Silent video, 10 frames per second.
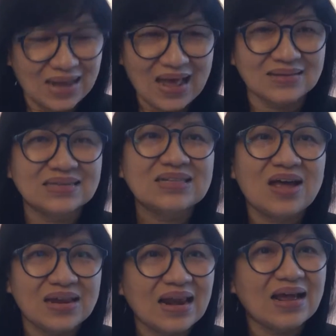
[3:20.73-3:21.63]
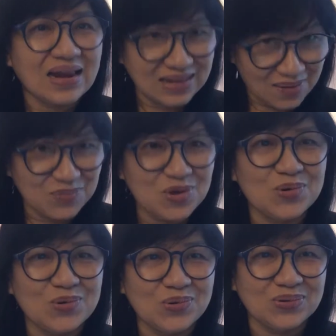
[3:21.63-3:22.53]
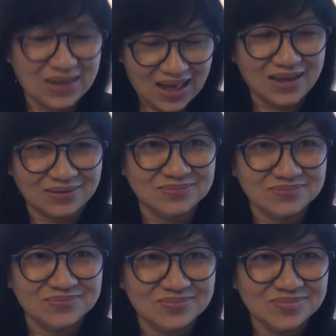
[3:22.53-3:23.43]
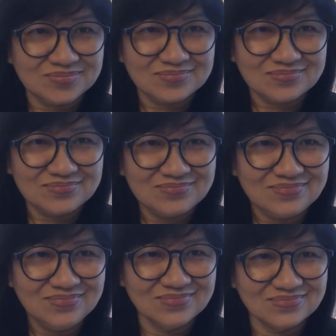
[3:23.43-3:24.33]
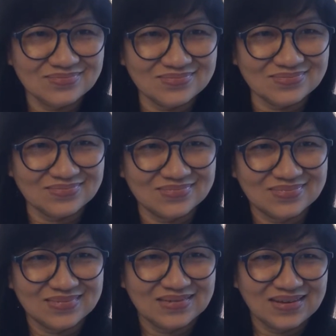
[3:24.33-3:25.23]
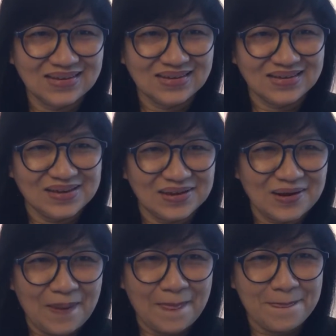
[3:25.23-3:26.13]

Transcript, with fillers: ค่ะซึ่งตอนนี้เรากำลังทำอยู่ันนี้คนไทยเนี่ยทำงานวิจัยสู้ต่างชาติได้แน่นอนฝีมือเก่ง